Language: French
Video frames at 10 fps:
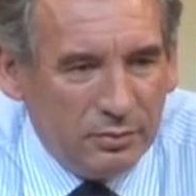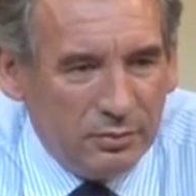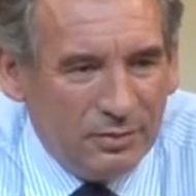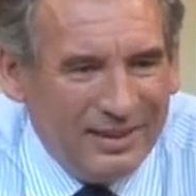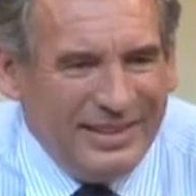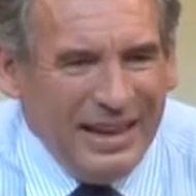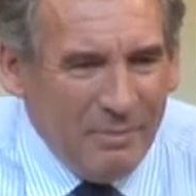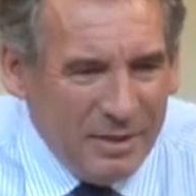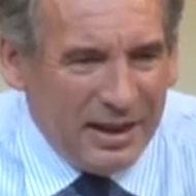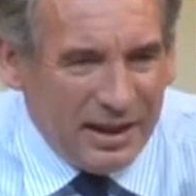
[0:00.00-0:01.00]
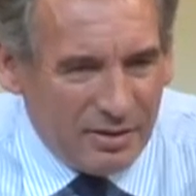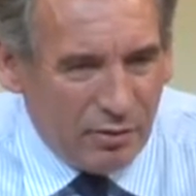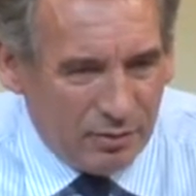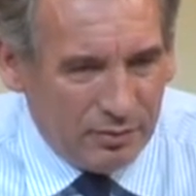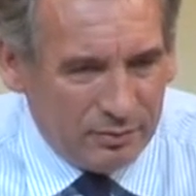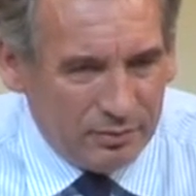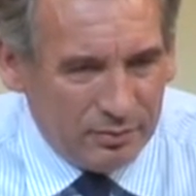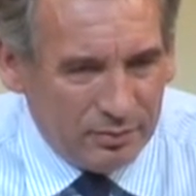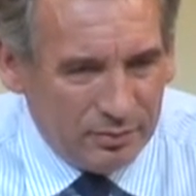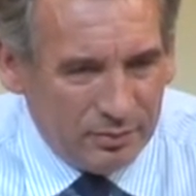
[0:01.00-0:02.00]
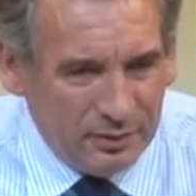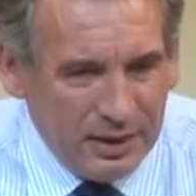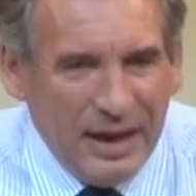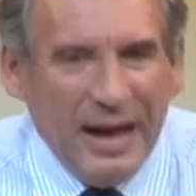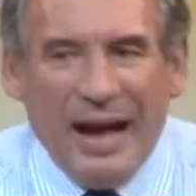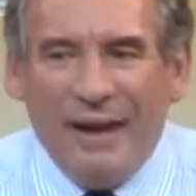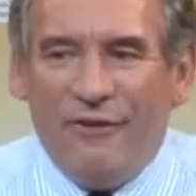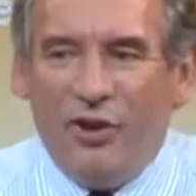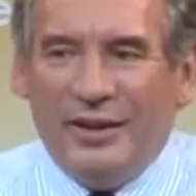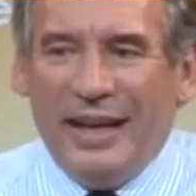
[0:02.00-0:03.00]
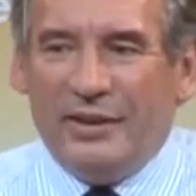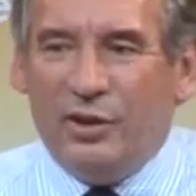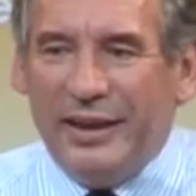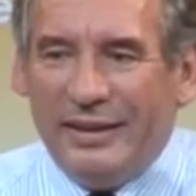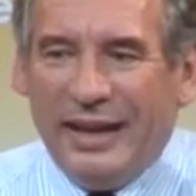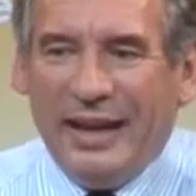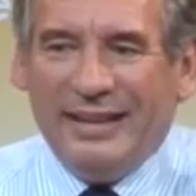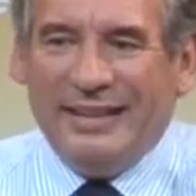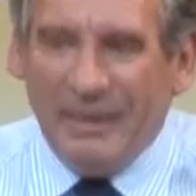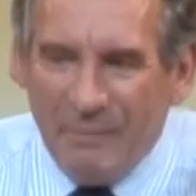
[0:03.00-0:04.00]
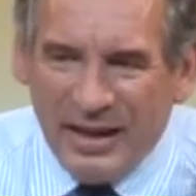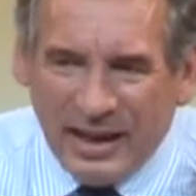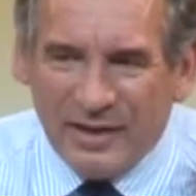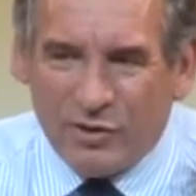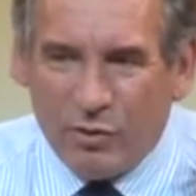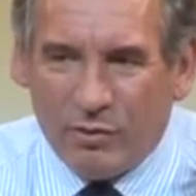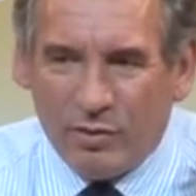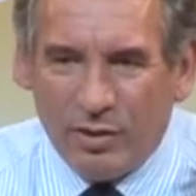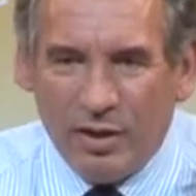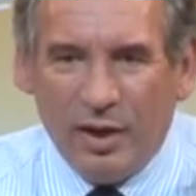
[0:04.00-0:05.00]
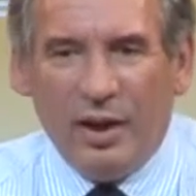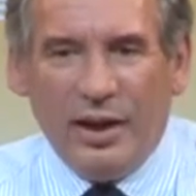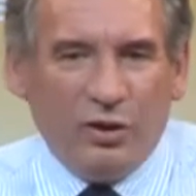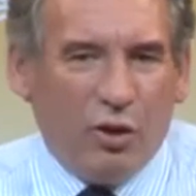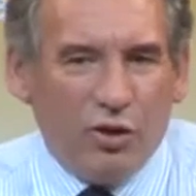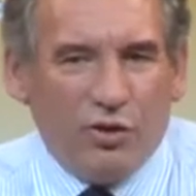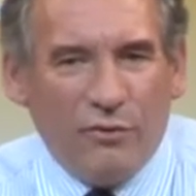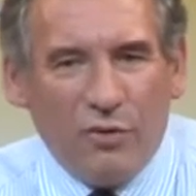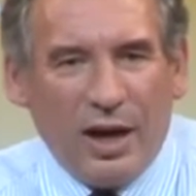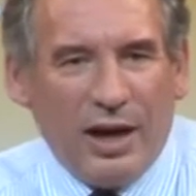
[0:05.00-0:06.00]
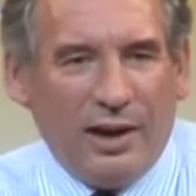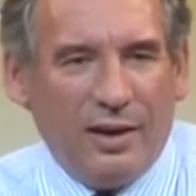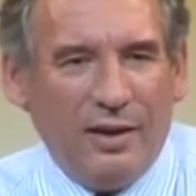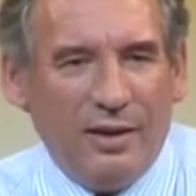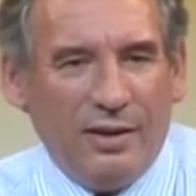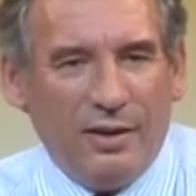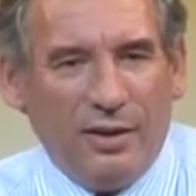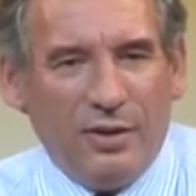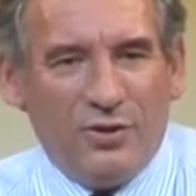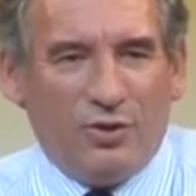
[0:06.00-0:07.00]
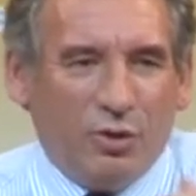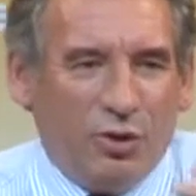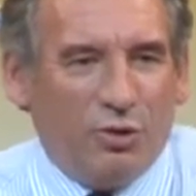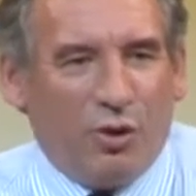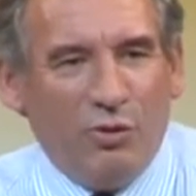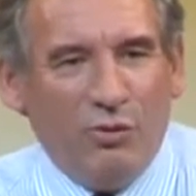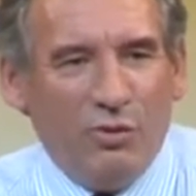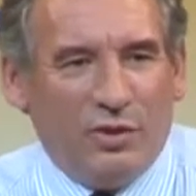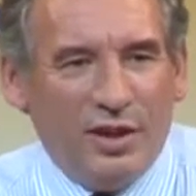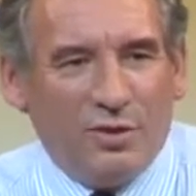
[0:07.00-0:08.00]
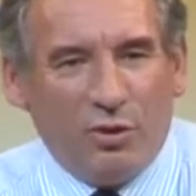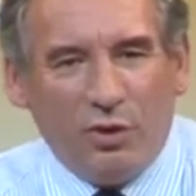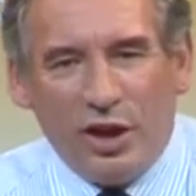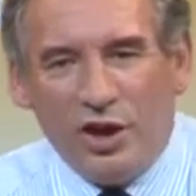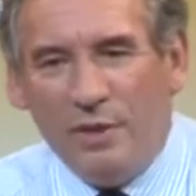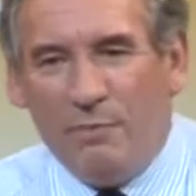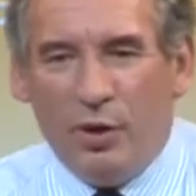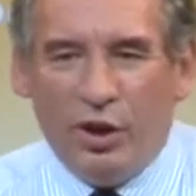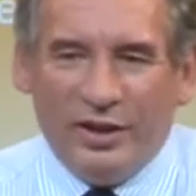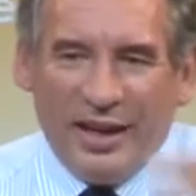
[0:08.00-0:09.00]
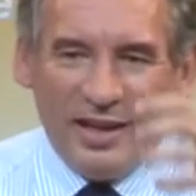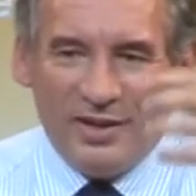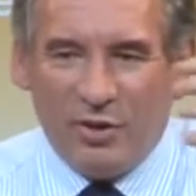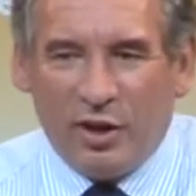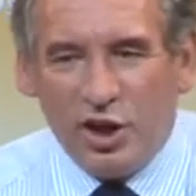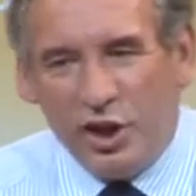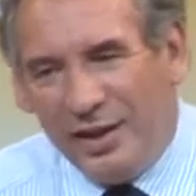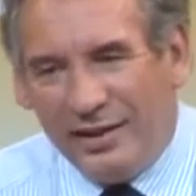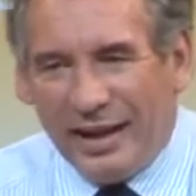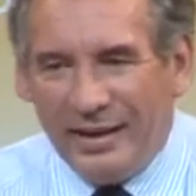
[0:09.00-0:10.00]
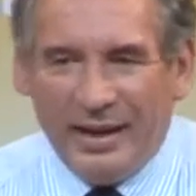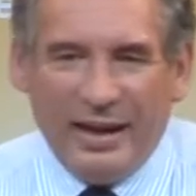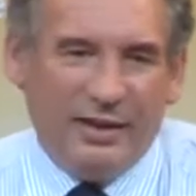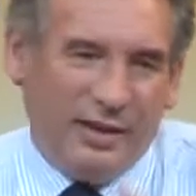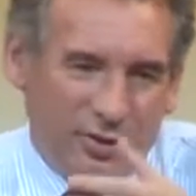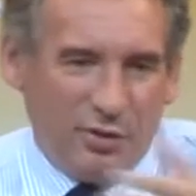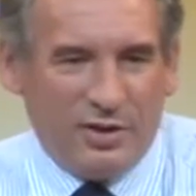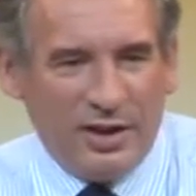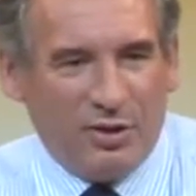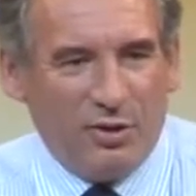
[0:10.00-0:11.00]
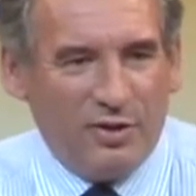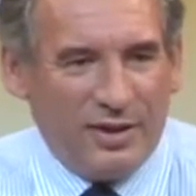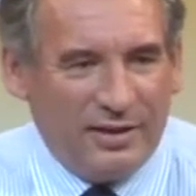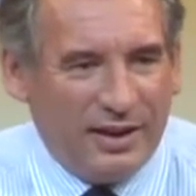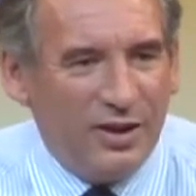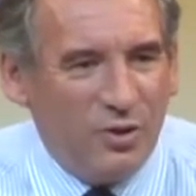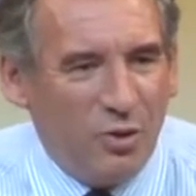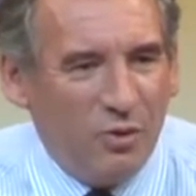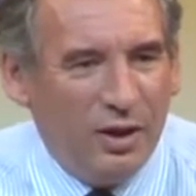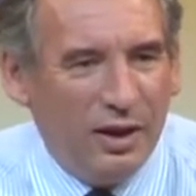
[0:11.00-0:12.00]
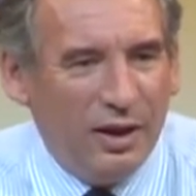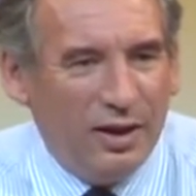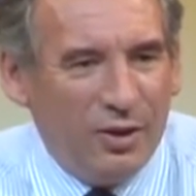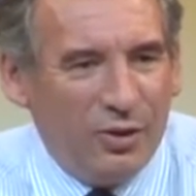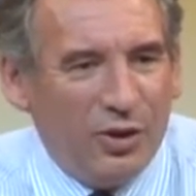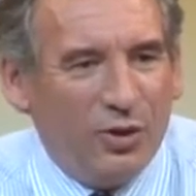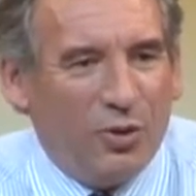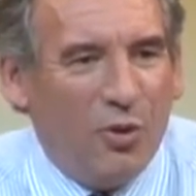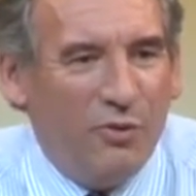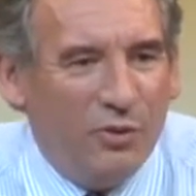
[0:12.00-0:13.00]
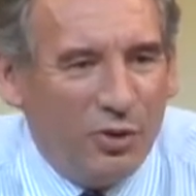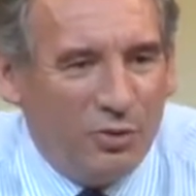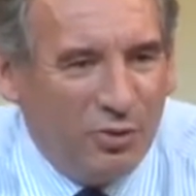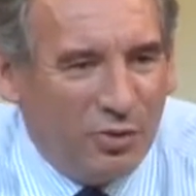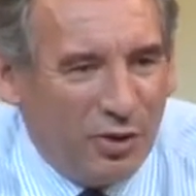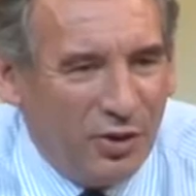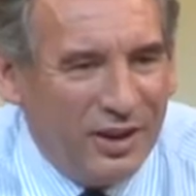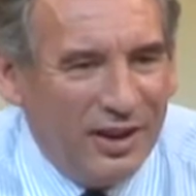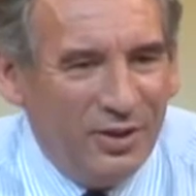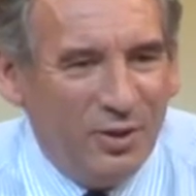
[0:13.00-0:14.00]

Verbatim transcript: D'émigration. Avant d'être des terres d'immigration et de recevoir ceux d'entre nous qui sont d'origine polonaise, d'origine italienne, et Dieu sait que dans cette région, on en trouve de toute, euh,